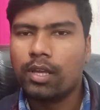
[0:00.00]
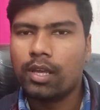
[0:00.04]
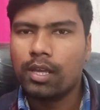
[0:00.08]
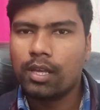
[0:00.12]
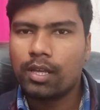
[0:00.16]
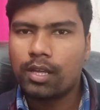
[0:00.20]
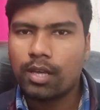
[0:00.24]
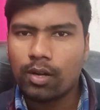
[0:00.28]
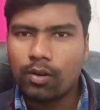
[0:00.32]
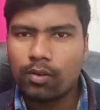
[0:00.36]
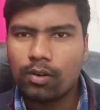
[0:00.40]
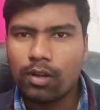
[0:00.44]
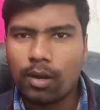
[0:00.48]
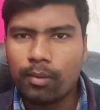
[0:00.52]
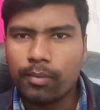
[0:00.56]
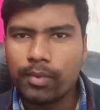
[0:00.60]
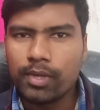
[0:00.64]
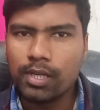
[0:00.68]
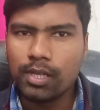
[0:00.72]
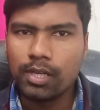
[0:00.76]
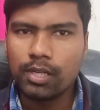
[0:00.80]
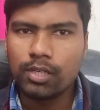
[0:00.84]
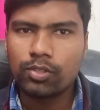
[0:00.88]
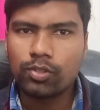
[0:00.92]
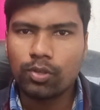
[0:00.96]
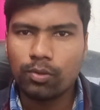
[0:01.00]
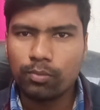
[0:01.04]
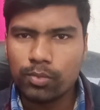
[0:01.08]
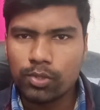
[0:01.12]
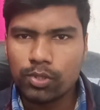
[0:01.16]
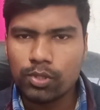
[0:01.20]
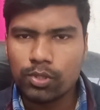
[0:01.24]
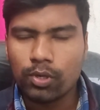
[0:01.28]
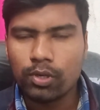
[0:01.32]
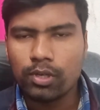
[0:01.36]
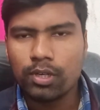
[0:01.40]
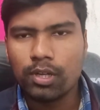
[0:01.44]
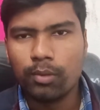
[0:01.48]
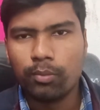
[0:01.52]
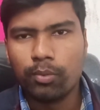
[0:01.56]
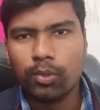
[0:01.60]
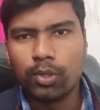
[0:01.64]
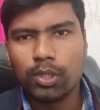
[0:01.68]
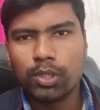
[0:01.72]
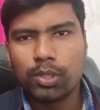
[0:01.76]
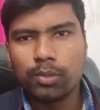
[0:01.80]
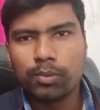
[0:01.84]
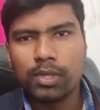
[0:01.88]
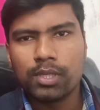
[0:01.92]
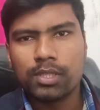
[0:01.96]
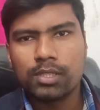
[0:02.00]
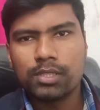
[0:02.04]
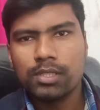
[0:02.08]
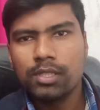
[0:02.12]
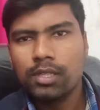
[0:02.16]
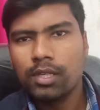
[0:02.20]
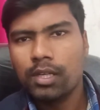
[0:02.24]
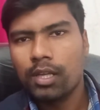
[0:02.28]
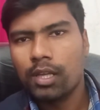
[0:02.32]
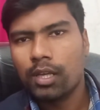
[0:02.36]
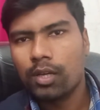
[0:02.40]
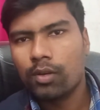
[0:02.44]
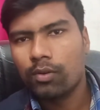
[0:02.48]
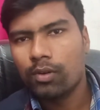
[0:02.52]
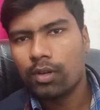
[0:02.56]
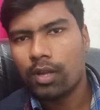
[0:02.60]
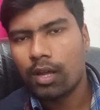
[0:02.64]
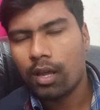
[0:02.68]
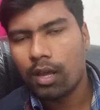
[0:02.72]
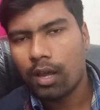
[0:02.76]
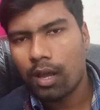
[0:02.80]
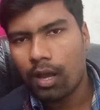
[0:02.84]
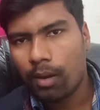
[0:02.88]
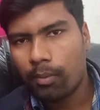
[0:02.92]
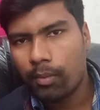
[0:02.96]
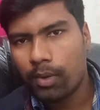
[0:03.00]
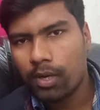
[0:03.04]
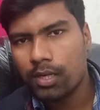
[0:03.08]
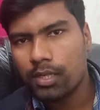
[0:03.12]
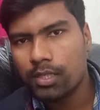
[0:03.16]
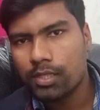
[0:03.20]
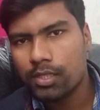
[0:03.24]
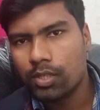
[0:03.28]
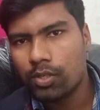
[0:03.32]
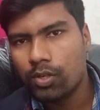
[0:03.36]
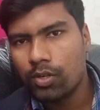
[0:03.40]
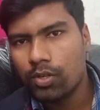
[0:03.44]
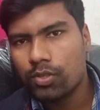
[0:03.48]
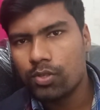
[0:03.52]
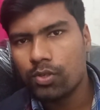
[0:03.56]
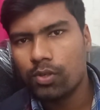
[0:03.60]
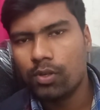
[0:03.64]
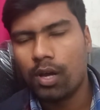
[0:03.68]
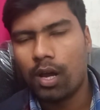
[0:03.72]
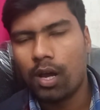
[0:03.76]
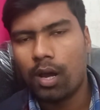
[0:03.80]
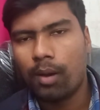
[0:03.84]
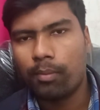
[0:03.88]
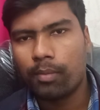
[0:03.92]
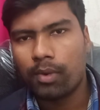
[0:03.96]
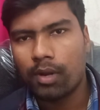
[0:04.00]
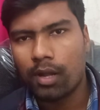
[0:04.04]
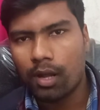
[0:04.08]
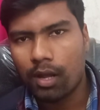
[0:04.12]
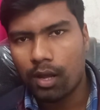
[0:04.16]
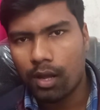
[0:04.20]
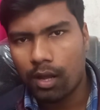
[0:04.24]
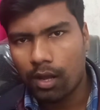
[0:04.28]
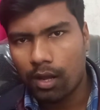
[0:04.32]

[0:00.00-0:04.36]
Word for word: এই কারণে আমি আমি এইসব বিষয় নিয়ে বলতে পারছি এগুলা আমার নিজের হয়েছিল আমরা